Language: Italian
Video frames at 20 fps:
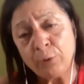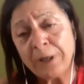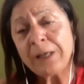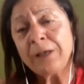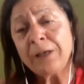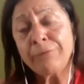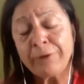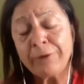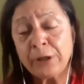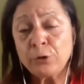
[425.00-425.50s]
anche
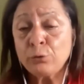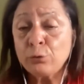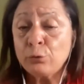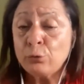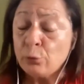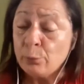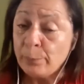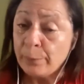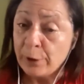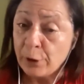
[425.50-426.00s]
a fare tutto
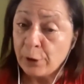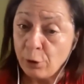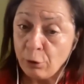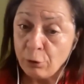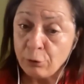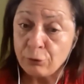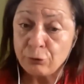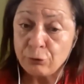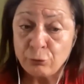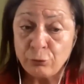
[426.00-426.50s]
un
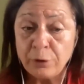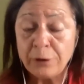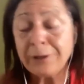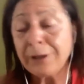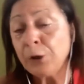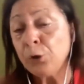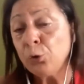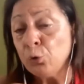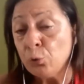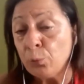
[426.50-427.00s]
percorso di
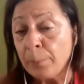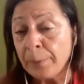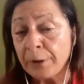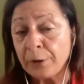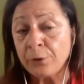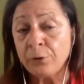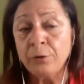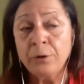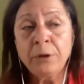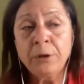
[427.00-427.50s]

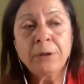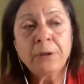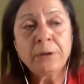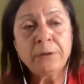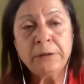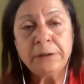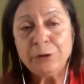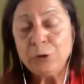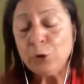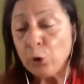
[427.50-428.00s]
recupero
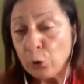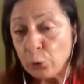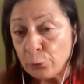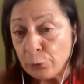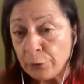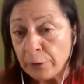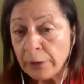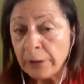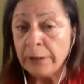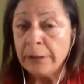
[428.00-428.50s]
di
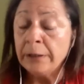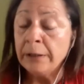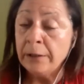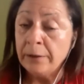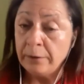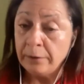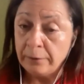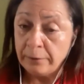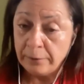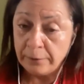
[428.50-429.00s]
donne
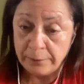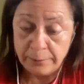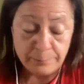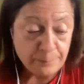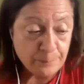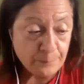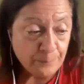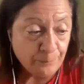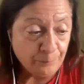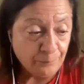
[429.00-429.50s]

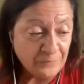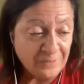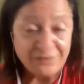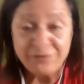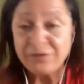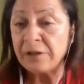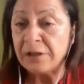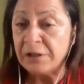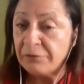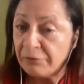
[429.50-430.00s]
eh, che
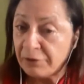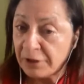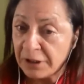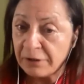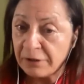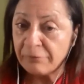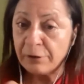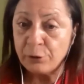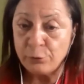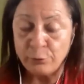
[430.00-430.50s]

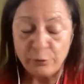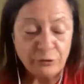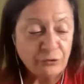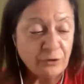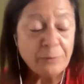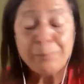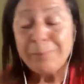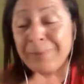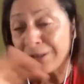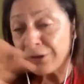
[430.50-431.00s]
scrivevano
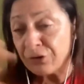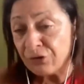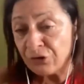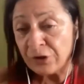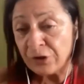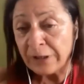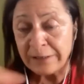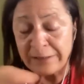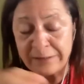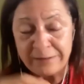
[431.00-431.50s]
e,
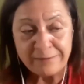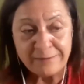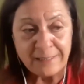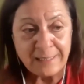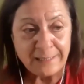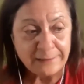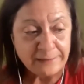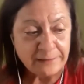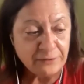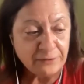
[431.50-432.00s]

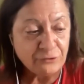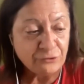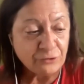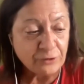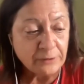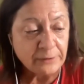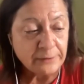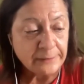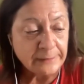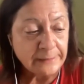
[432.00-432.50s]
marginalizzate
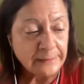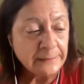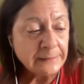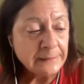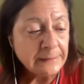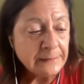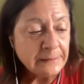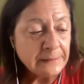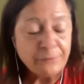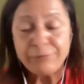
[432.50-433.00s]
eccetera,
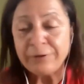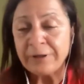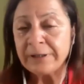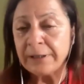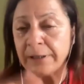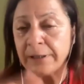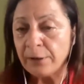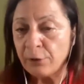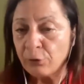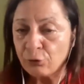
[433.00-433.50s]

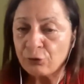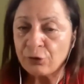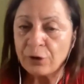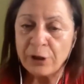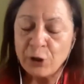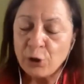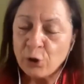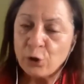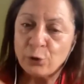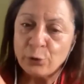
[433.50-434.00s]
infatti le nostre
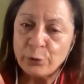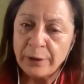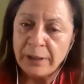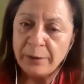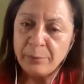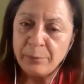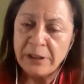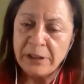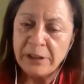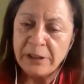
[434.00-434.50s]
icone,
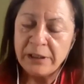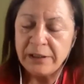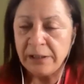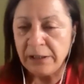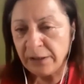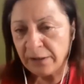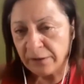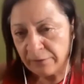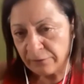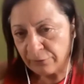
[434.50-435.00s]
Emily
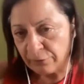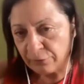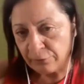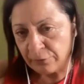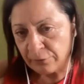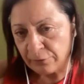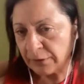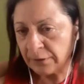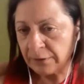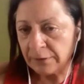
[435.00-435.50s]

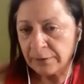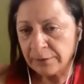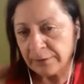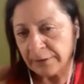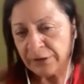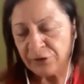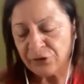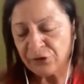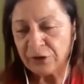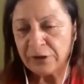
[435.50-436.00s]
Dickinson
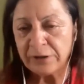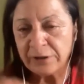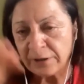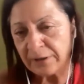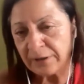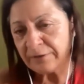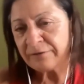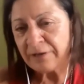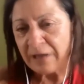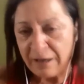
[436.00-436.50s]
eccetera,
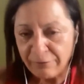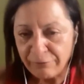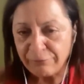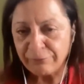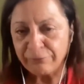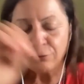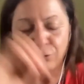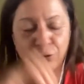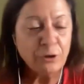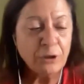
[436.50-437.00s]

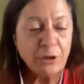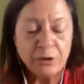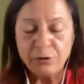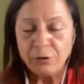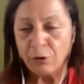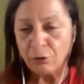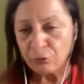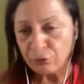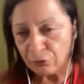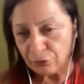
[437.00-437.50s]
Saffo,
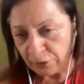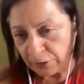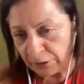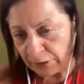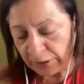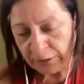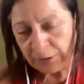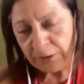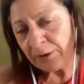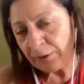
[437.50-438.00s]

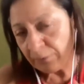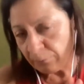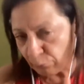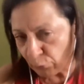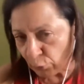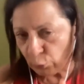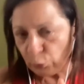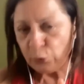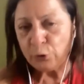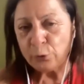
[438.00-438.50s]
Nosside,
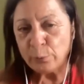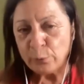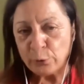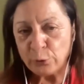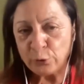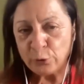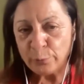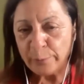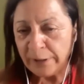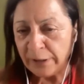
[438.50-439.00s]
molto
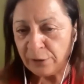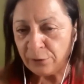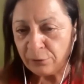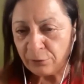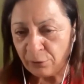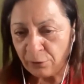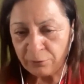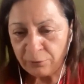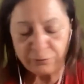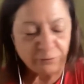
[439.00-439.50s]
molto meno
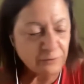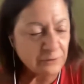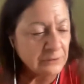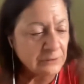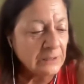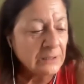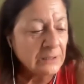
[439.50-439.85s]
Nosside,